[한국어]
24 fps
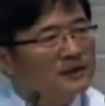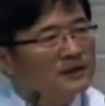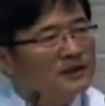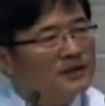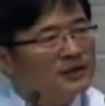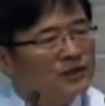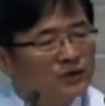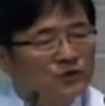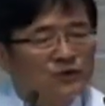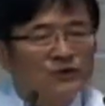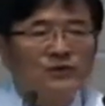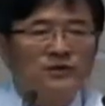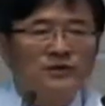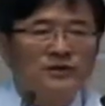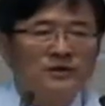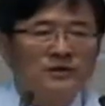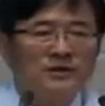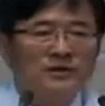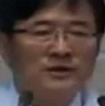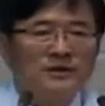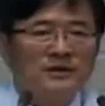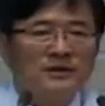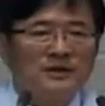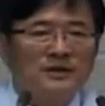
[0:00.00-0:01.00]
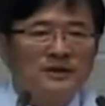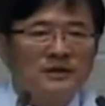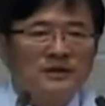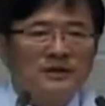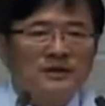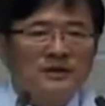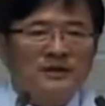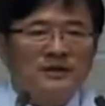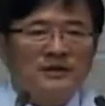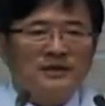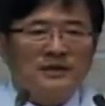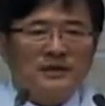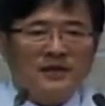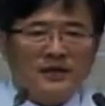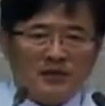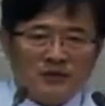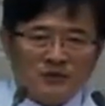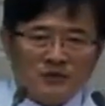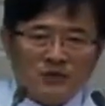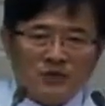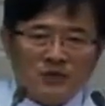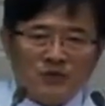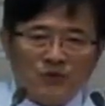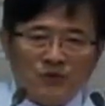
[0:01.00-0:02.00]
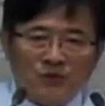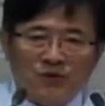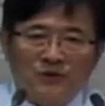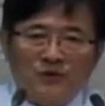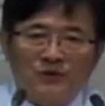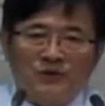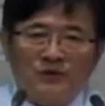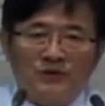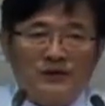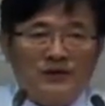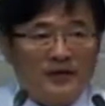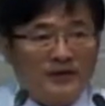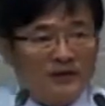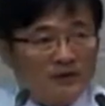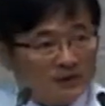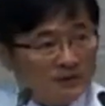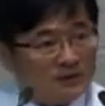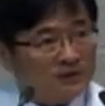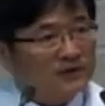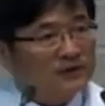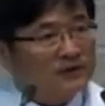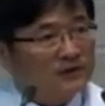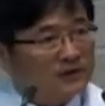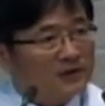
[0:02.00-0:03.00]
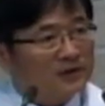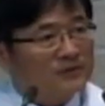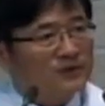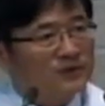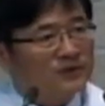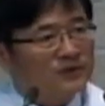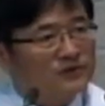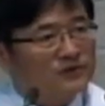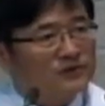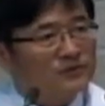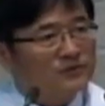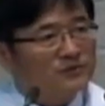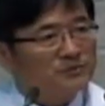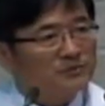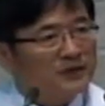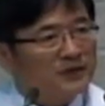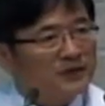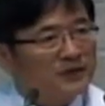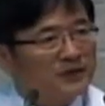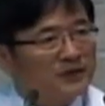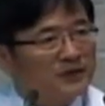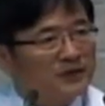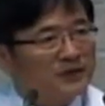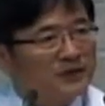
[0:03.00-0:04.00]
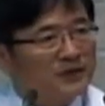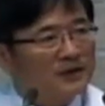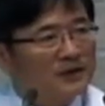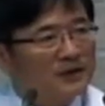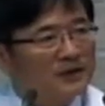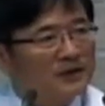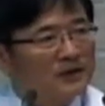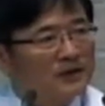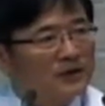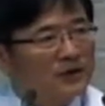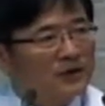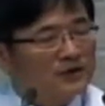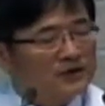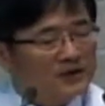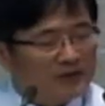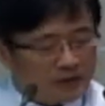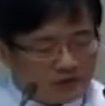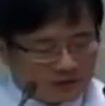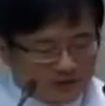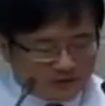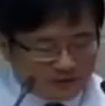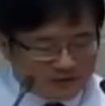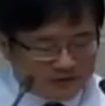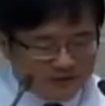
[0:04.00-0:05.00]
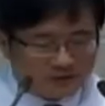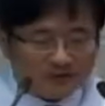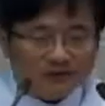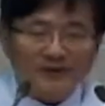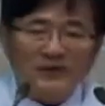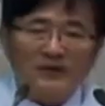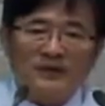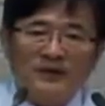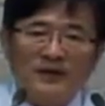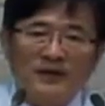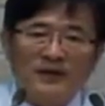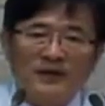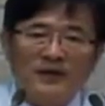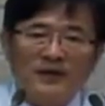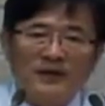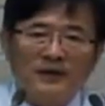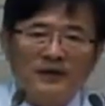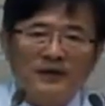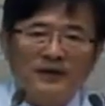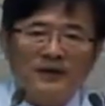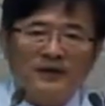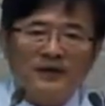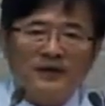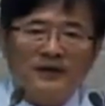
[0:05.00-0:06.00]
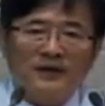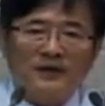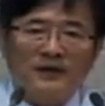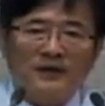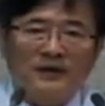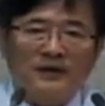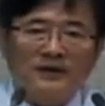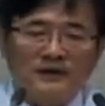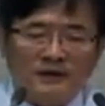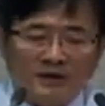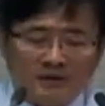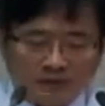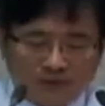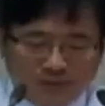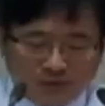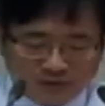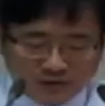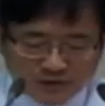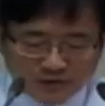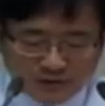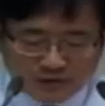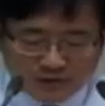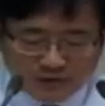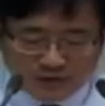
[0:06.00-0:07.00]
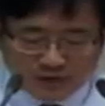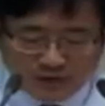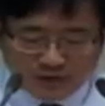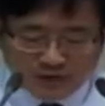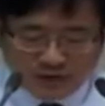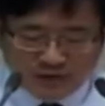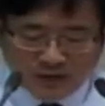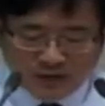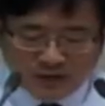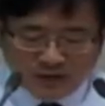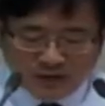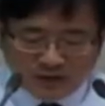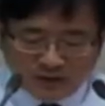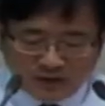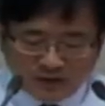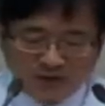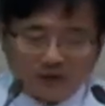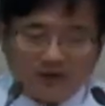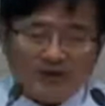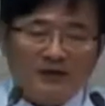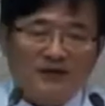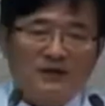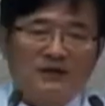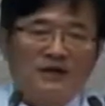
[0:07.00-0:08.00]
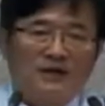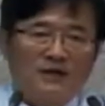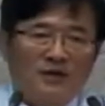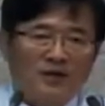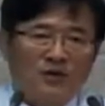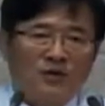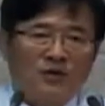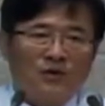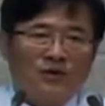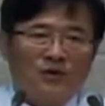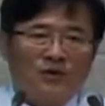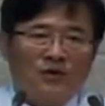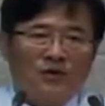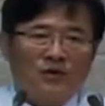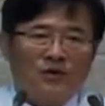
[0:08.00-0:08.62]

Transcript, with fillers: 이유는 약속을 깨뜨렸기 때문에 그렇습니다. 언약을 맺었는데 그들이 백성들이 언약을 깨고